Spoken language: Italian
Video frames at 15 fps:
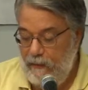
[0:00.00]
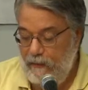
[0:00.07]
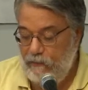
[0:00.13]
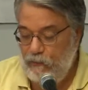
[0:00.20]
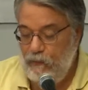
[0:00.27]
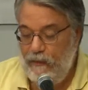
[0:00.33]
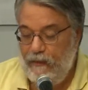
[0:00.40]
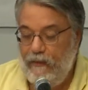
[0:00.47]
e
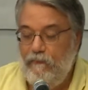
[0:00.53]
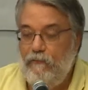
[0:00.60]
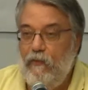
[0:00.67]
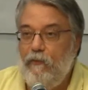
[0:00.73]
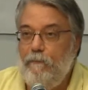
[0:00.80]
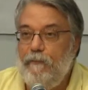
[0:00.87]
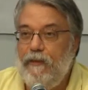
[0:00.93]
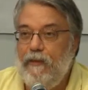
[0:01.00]
cioè che
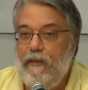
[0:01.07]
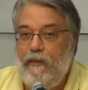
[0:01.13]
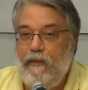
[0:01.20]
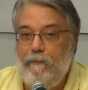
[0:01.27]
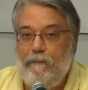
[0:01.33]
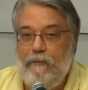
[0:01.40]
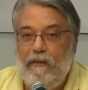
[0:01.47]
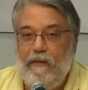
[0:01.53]
vuole
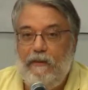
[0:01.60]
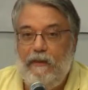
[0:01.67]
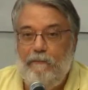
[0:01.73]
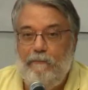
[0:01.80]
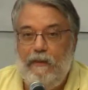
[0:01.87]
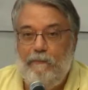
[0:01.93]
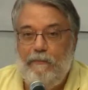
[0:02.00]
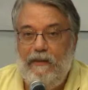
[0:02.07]
operare per il
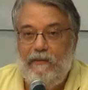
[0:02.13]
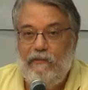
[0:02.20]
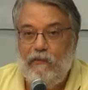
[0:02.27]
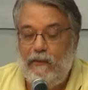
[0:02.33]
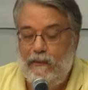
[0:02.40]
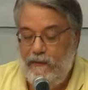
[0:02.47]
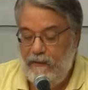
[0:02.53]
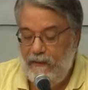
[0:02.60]

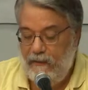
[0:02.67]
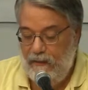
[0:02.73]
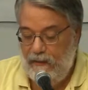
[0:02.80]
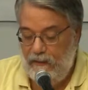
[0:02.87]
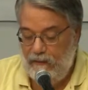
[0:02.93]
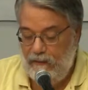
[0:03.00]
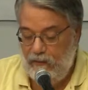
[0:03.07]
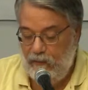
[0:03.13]
cambiamento
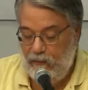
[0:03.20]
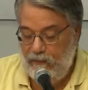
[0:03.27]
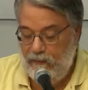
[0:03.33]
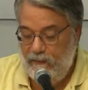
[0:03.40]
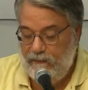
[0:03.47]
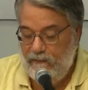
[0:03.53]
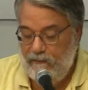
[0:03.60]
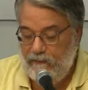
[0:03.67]
radicale
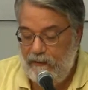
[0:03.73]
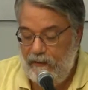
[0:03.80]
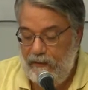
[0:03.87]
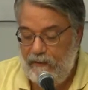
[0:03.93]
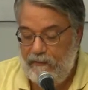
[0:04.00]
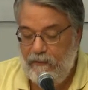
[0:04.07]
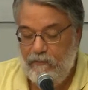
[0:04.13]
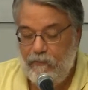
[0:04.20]
dell'ordine
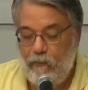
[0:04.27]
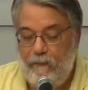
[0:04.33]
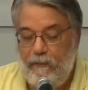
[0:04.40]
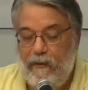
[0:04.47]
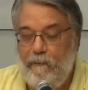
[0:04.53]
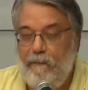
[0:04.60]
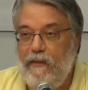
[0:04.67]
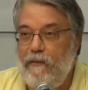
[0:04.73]
esistente il
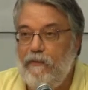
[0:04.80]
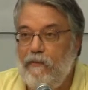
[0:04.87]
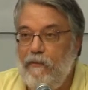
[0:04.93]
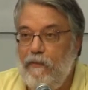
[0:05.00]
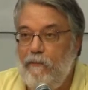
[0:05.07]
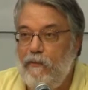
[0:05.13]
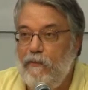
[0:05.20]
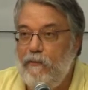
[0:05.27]
superamento
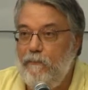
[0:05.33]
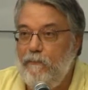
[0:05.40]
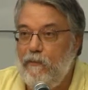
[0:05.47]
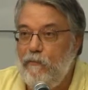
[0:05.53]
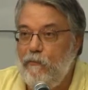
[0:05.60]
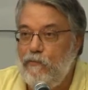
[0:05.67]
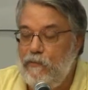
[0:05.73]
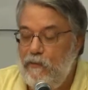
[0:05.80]
del modo di
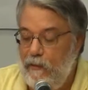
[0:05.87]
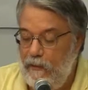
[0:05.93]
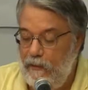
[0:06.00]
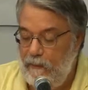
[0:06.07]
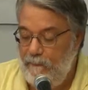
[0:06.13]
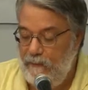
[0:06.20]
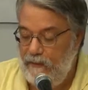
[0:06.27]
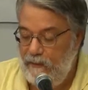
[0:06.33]
produzione
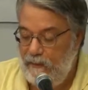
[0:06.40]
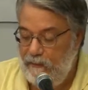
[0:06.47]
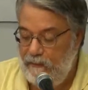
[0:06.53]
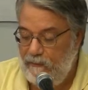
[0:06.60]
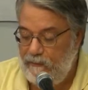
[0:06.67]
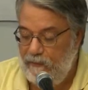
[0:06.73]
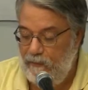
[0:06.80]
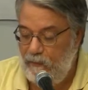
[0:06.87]

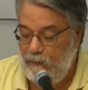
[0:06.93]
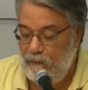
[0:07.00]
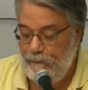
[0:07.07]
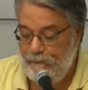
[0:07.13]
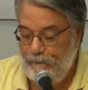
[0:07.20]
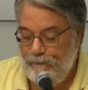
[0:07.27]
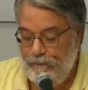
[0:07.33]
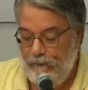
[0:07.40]

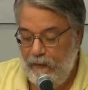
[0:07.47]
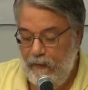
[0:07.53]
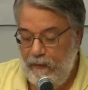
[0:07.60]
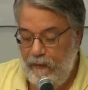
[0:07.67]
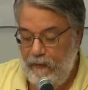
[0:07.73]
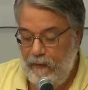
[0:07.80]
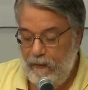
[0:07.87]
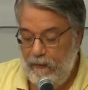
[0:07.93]
capitalistico.
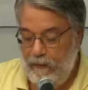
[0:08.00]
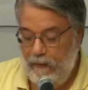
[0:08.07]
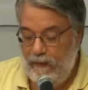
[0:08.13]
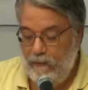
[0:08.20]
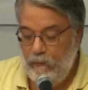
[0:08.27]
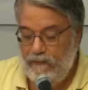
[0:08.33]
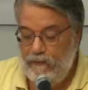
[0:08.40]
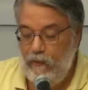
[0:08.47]

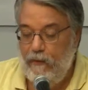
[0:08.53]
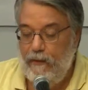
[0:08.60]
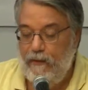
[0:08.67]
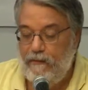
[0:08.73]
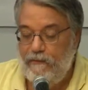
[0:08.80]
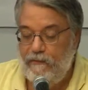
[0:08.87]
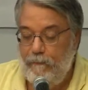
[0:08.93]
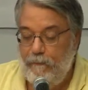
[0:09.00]
La questione
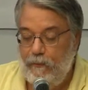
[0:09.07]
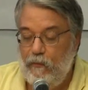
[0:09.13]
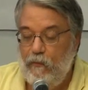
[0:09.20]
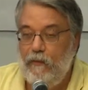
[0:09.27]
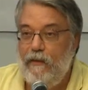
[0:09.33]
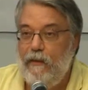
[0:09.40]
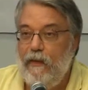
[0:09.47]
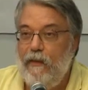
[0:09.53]
che si
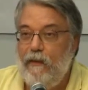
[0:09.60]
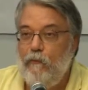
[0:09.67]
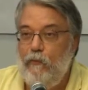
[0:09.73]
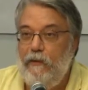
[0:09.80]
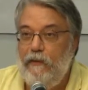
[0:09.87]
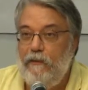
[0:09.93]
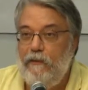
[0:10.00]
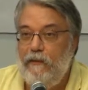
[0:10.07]
pone è
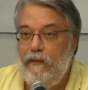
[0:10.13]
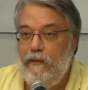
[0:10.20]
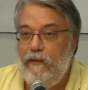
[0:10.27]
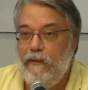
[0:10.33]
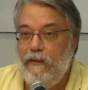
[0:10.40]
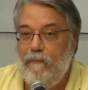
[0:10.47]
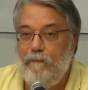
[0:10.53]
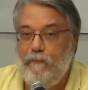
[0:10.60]
quindi
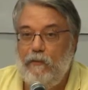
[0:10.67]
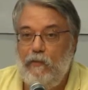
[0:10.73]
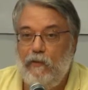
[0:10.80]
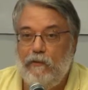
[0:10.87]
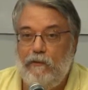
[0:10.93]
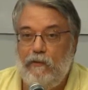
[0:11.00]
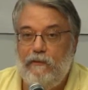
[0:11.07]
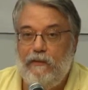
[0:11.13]
il
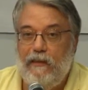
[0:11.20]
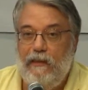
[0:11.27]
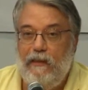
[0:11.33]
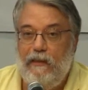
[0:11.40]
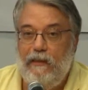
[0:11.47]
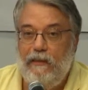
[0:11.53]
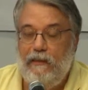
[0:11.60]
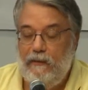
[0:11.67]
rapporto
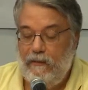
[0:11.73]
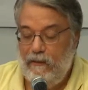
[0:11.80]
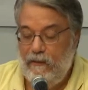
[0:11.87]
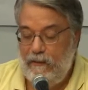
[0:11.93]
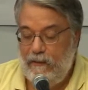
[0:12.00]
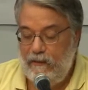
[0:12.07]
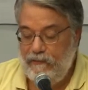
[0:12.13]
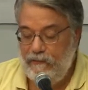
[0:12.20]
tra
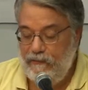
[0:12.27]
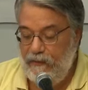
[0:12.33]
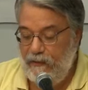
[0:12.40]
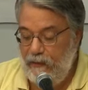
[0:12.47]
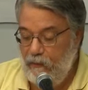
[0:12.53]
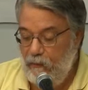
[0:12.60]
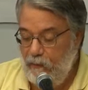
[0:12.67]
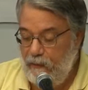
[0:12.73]

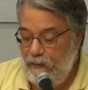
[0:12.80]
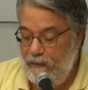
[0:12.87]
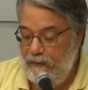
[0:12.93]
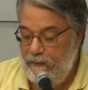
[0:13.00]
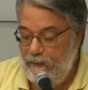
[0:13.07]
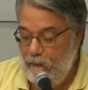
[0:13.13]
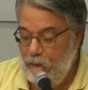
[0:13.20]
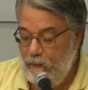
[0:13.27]
l'agire
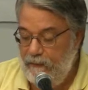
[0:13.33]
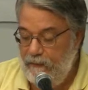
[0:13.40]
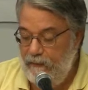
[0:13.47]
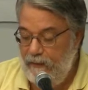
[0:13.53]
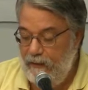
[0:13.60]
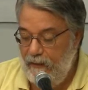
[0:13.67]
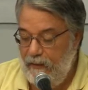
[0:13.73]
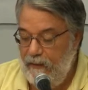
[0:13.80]
concreto e
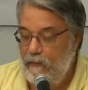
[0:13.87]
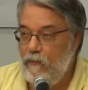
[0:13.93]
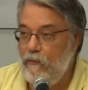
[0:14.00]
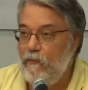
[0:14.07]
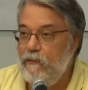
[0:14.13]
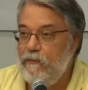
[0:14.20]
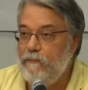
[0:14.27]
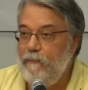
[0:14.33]

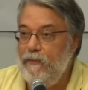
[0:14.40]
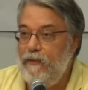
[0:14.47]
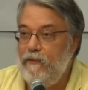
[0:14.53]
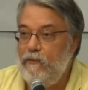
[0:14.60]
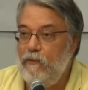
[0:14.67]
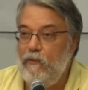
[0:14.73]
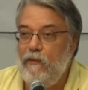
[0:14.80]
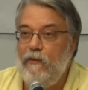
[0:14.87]
quotidiano
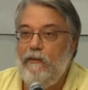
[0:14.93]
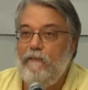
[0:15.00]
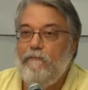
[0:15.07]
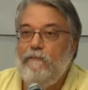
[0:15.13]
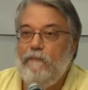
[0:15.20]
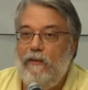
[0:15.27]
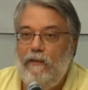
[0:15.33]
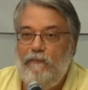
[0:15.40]
rispetto
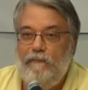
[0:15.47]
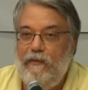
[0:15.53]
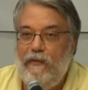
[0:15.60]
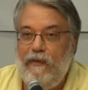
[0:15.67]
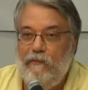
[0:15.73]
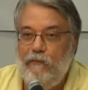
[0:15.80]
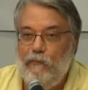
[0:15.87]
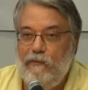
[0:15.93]
al
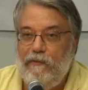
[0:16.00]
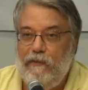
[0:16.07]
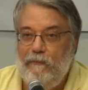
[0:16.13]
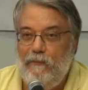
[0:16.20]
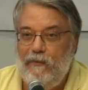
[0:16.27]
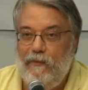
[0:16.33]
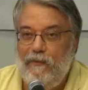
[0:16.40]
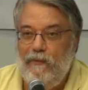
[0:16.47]
fine
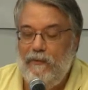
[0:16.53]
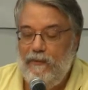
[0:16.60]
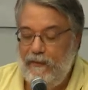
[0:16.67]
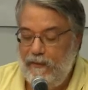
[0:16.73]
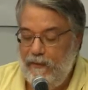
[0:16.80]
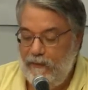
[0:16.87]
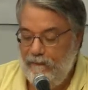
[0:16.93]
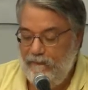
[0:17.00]
ultimo
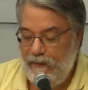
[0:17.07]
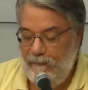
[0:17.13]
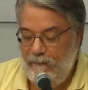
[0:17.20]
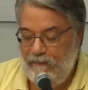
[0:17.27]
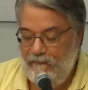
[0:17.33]
che dovremo